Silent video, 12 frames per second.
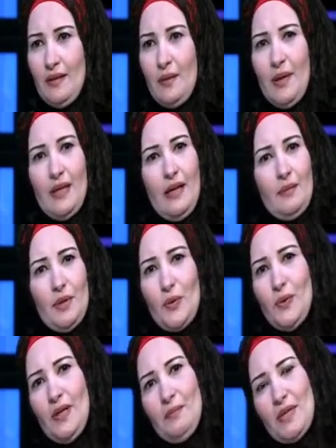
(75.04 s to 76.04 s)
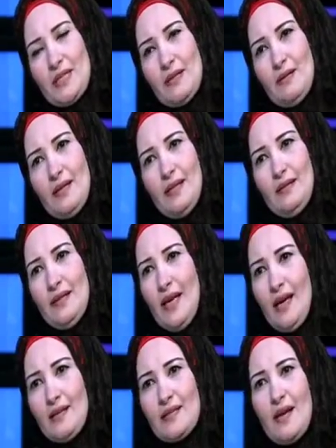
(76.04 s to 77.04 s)
طبعا لا بيكون المسار
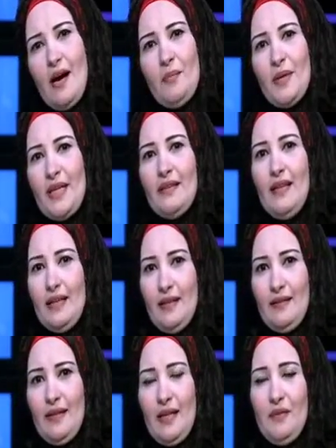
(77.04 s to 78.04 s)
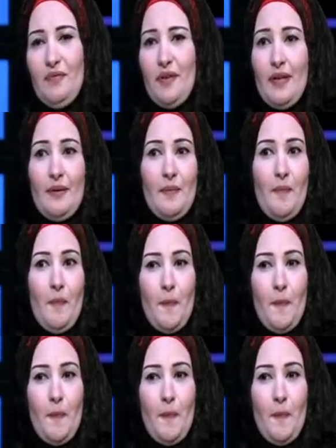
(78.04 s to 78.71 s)
اتجاه صعب جدا جدا شكل مش حلو